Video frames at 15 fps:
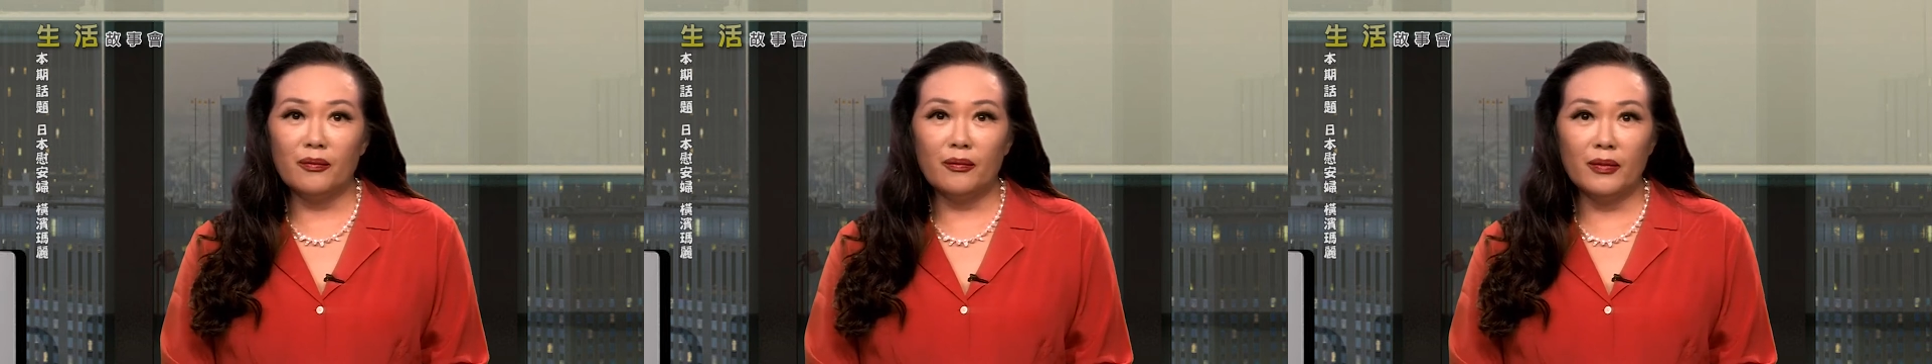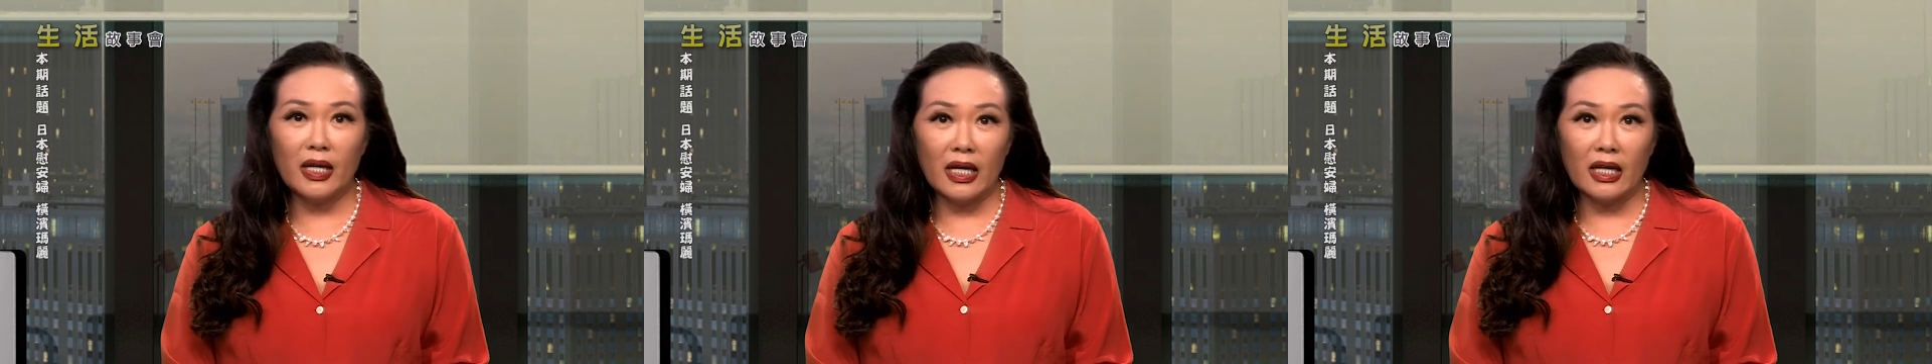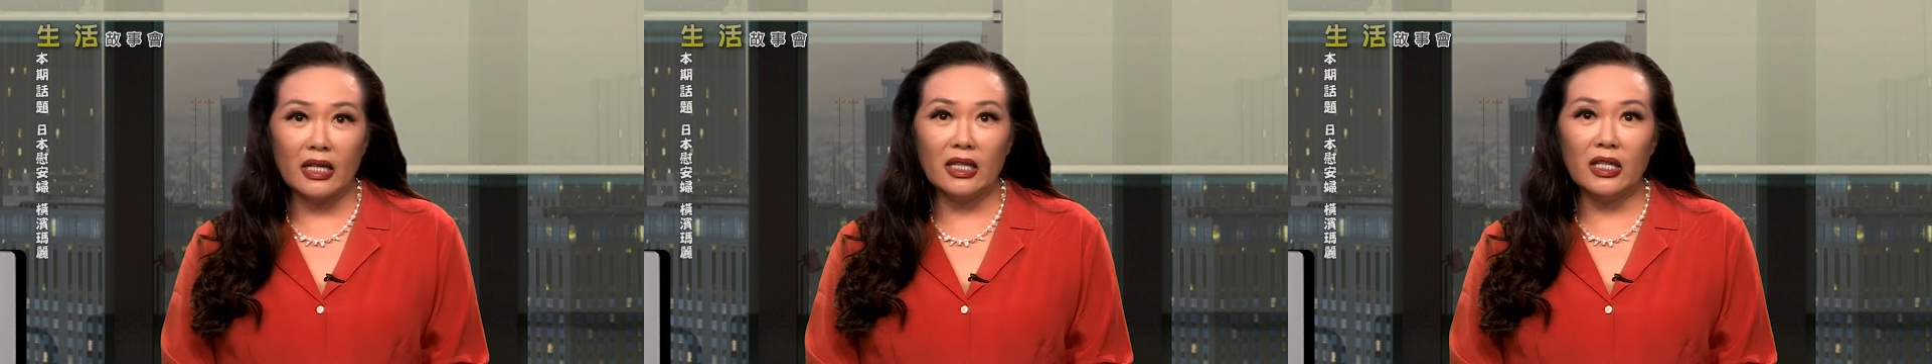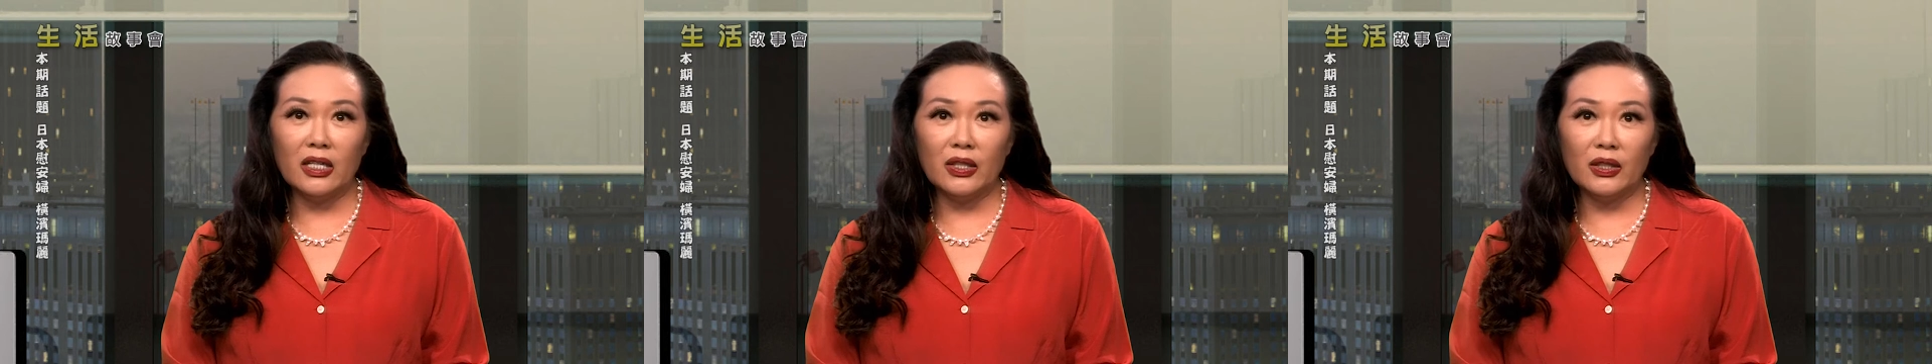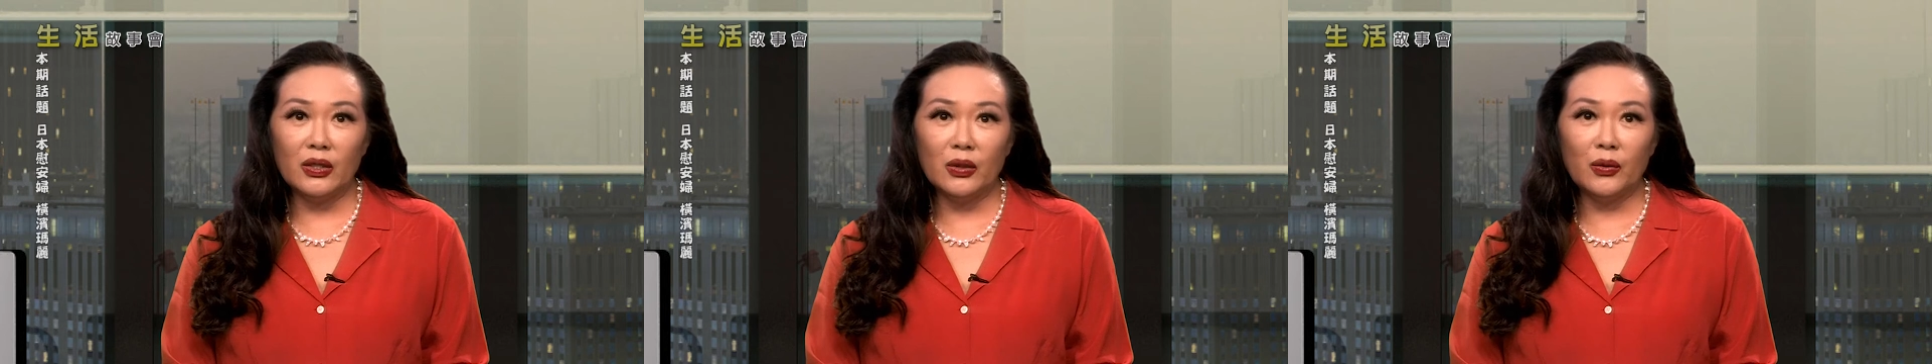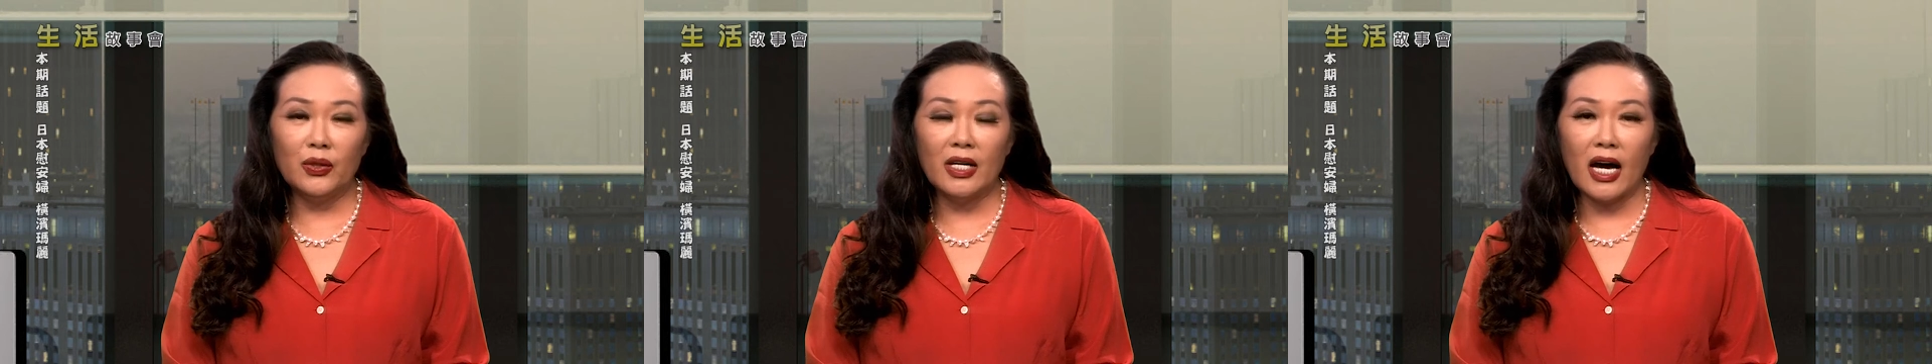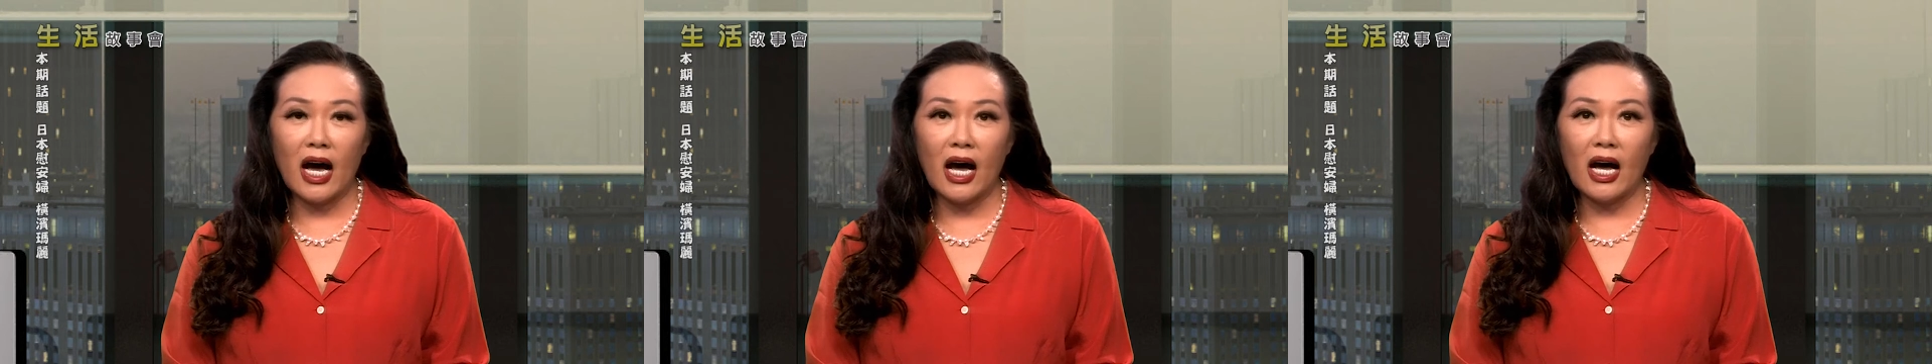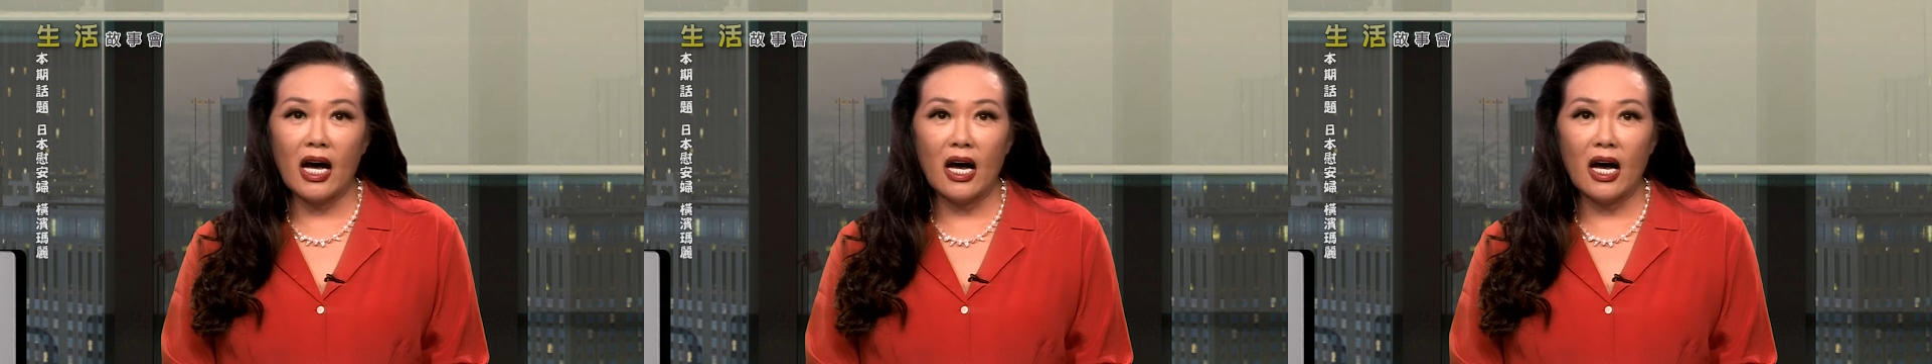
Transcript: 美丽优雅，